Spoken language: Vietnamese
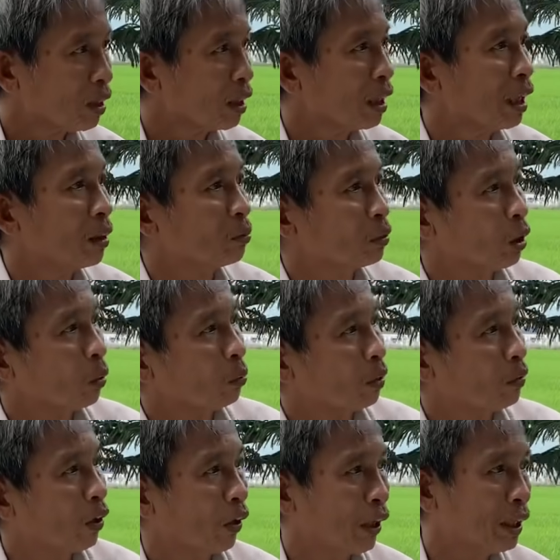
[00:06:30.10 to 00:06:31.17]
ông Tùng ông
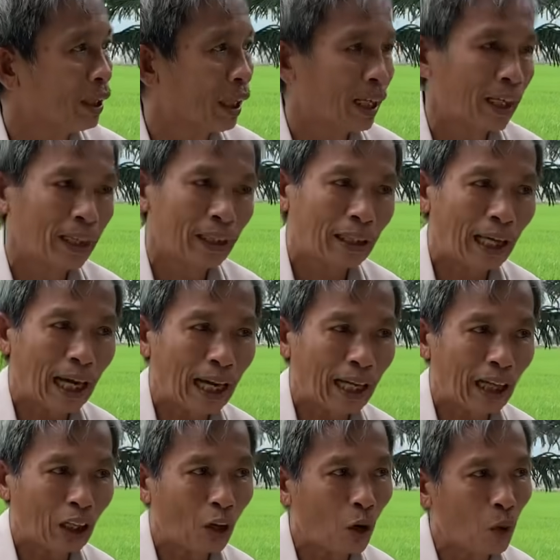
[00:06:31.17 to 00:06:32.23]
hỏi là càng
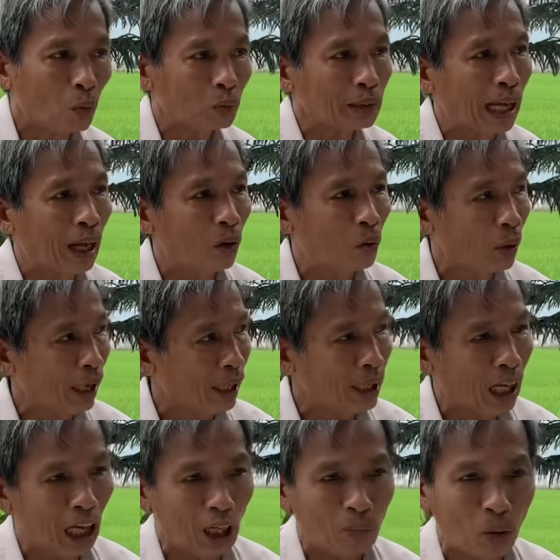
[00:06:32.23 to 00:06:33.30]
khôn tạo hóa
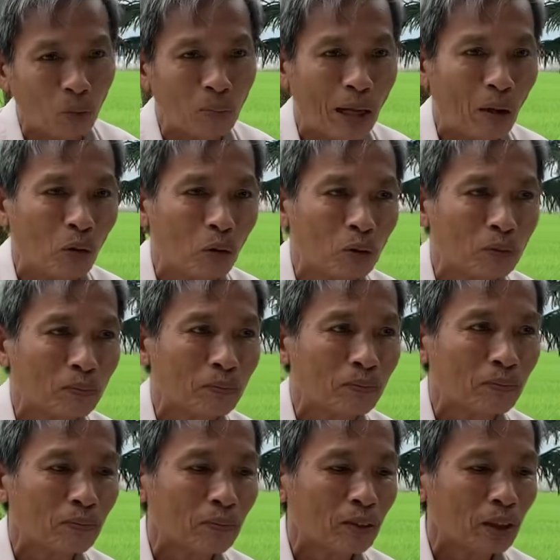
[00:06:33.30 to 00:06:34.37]
ở một bầu
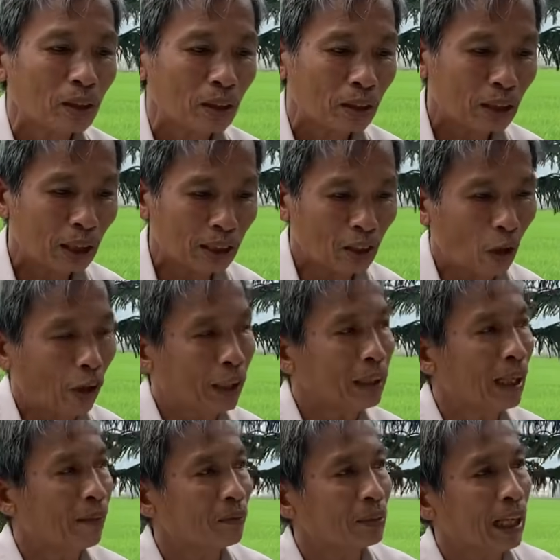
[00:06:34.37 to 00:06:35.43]
kính hỏi
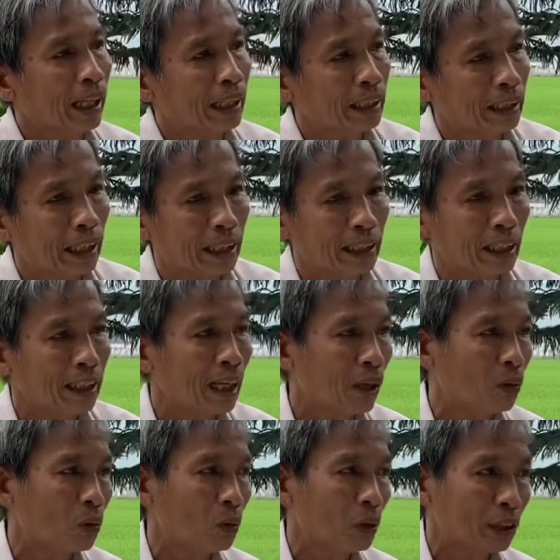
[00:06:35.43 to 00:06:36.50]
thăm thầy dạy ở
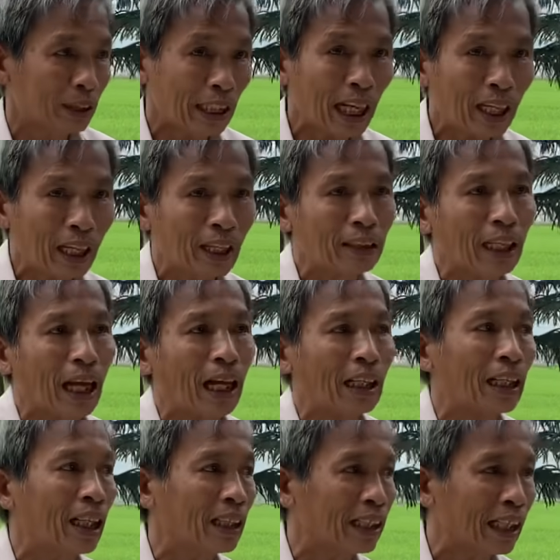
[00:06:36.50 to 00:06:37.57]
đâu sắc ở tà
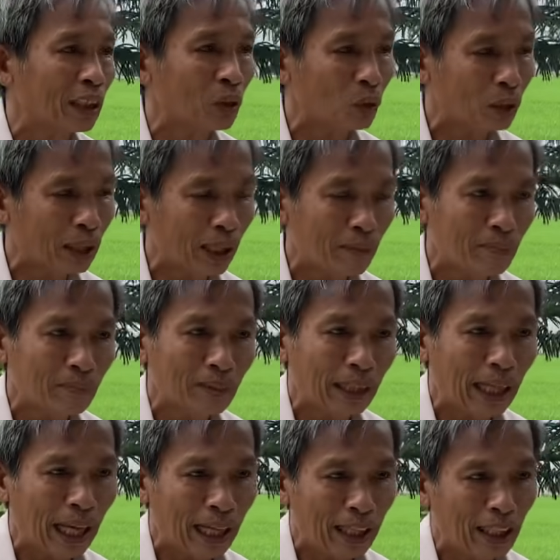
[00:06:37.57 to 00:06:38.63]
lơn hay núi cấm
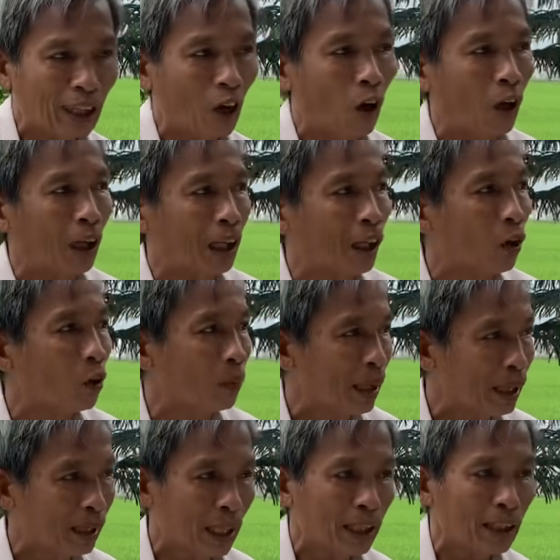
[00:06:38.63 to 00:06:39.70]
cán còn khâu
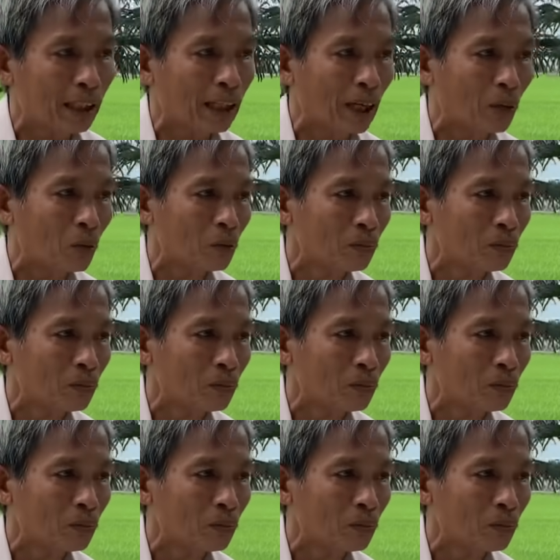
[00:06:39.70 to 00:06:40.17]
mất cất ở đâu